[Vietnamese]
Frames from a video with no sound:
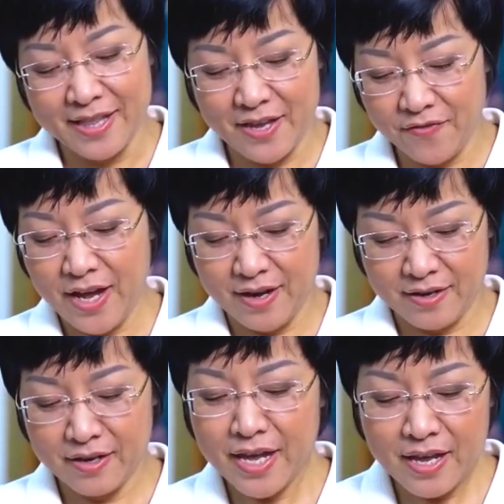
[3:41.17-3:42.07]
Thế
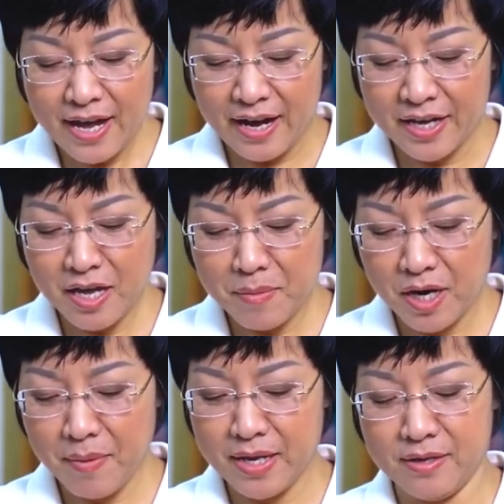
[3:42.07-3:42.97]
và ngay cả khi mà
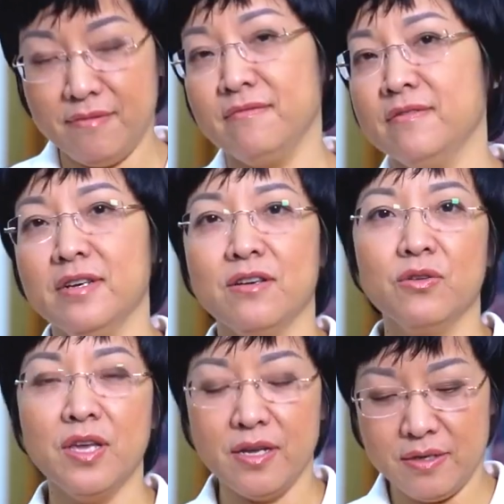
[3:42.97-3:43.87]
các bạn
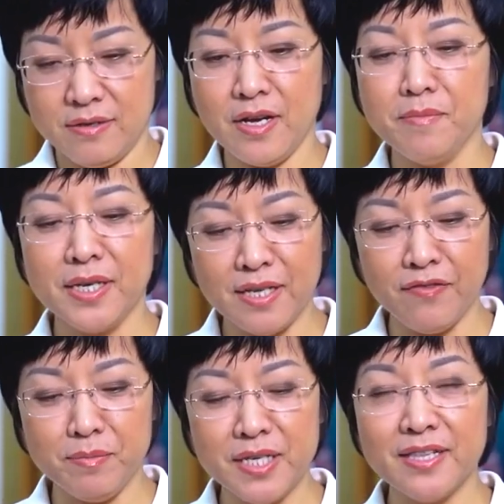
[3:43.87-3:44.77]
có thể cầm cái sản
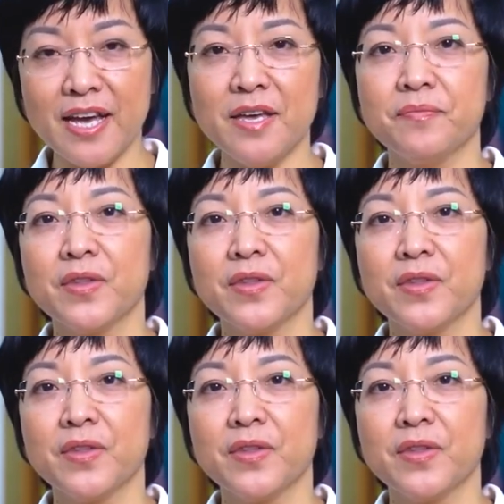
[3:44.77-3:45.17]
phẩm trên tay,